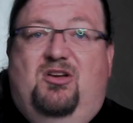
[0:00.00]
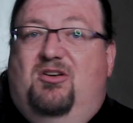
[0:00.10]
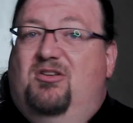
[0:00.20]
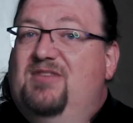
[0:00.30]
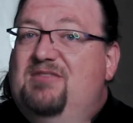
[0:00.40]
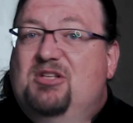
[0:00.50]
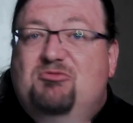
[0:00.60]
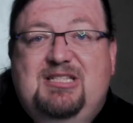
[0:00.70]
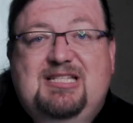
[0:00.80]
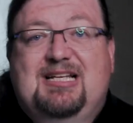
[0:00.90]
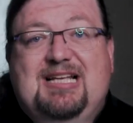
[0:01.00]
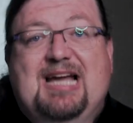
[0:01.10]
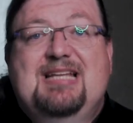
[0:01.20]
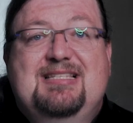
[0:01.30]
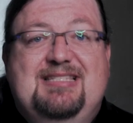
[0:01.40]
Und wenn wir nun diese
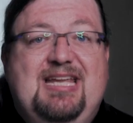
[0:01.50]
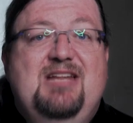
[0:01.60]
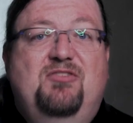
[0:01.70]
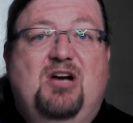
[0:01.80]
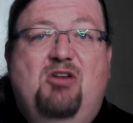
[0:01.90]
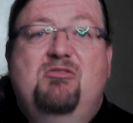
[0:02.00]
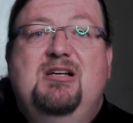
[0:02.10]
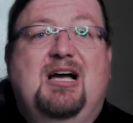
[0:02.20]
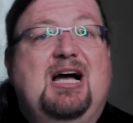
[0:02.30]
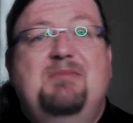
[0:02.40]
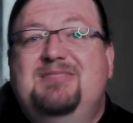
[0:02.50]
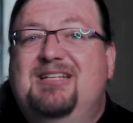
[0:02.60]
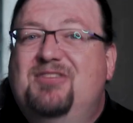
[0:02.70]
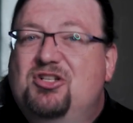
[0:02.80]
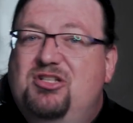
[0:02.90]
kleine Szene vor Augen haben, dann
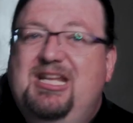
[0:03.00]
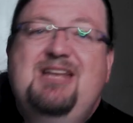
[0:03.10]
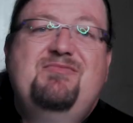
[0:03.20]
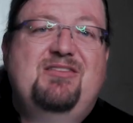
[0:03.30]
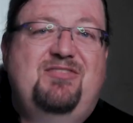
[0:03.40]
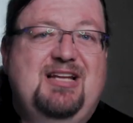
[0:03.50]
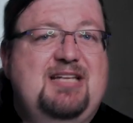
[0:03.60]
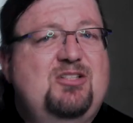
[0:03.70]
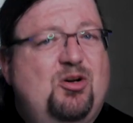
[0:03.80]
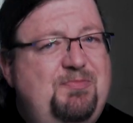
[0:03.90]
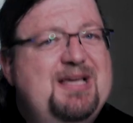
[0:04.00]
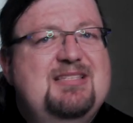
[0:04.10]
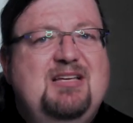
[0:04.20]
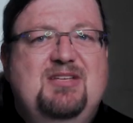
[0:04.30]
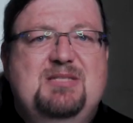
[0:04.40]
verstehen wir vielleicht auch
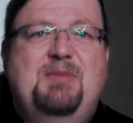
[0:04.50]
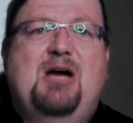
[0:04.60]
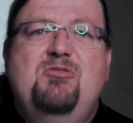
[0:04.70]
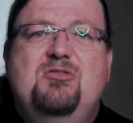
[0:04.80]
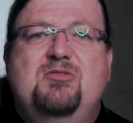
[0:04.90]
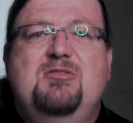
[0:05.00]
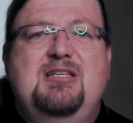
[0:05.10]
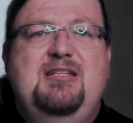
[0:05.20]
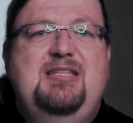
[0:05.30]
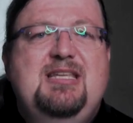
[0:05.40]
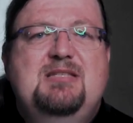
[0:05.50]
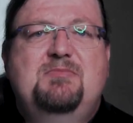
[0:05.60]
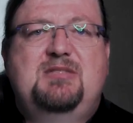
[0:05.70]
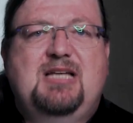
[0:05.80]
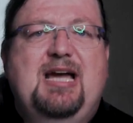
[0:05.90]
besser, was Paulus uns in
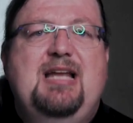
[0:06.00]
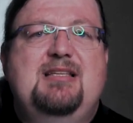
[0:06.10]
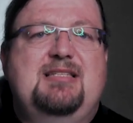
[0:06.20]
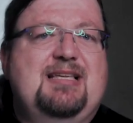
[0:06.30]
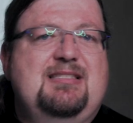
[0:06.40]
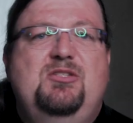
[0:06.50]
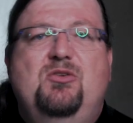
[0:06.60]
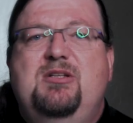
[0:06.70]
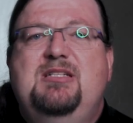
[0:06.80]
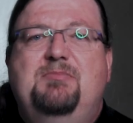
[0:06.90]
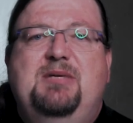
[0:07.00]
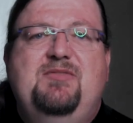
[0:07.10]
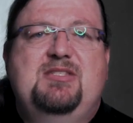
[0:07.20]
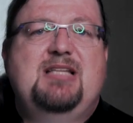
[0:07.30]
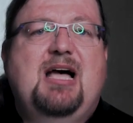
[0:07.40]
diesem Teil des ersten
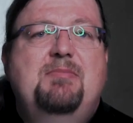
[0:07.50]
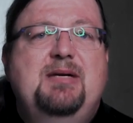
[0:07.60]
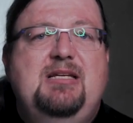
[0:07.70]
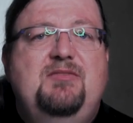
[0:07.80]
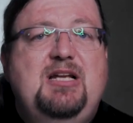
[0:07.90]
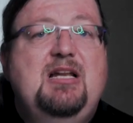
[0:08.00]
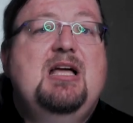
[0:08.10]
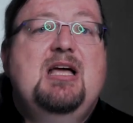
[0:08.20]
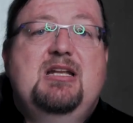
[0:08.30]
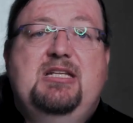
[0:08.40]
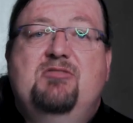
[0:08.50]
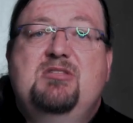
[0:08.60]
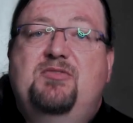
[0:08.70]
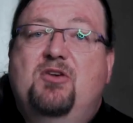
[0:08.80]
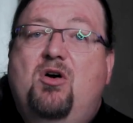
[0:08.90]
Korintherbriefs nahebringen will, der
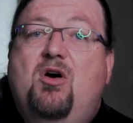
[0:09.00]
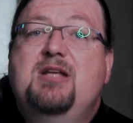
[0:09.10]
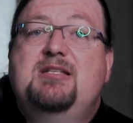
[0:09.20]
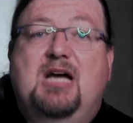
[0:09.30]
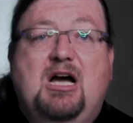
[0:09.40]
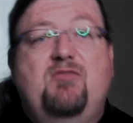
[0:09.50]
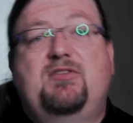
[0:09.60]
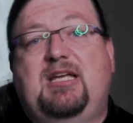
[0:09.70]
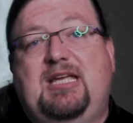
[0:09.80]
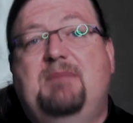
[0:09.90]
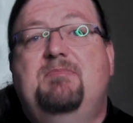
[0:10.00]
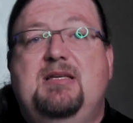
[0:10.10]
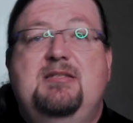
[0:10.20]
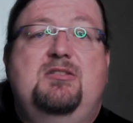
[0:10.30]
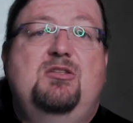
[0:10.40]
uns für heute aufgegeben
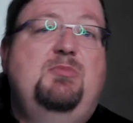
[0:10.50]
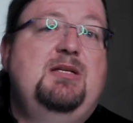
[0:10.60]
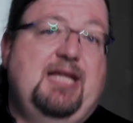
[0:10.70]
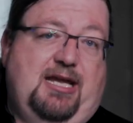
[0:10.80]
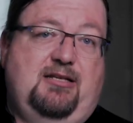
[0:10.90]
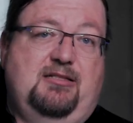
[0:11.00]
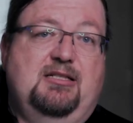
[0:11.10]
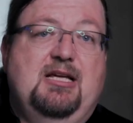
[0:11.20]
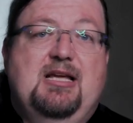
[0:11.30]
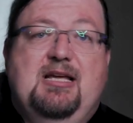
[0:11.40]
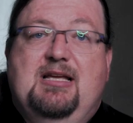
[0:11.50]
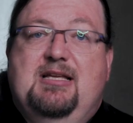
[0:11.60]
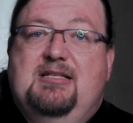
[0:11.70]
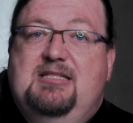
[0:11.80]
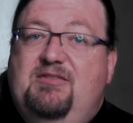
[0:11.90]
ist zu bedenken.
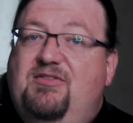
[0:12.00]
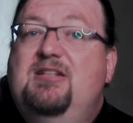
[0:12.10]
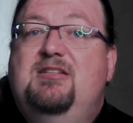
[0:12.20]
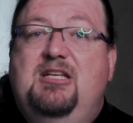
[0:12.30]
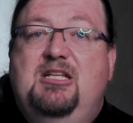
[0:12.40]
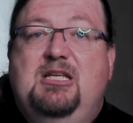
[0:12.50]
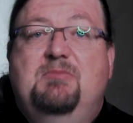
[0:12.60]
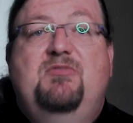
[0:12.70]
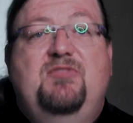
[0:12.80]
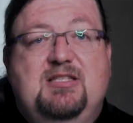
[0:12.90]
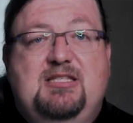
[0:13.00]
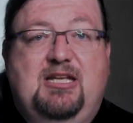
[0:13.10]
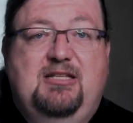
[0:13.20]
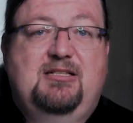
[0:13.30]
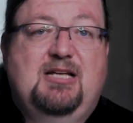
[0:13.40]
Sie finden ihn im
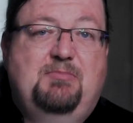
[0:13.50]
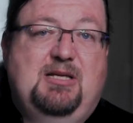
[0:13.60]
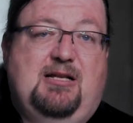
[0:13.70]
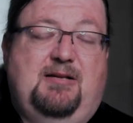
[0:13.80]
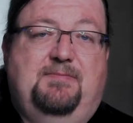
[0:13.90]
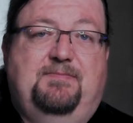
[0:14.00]
14. Kapitel.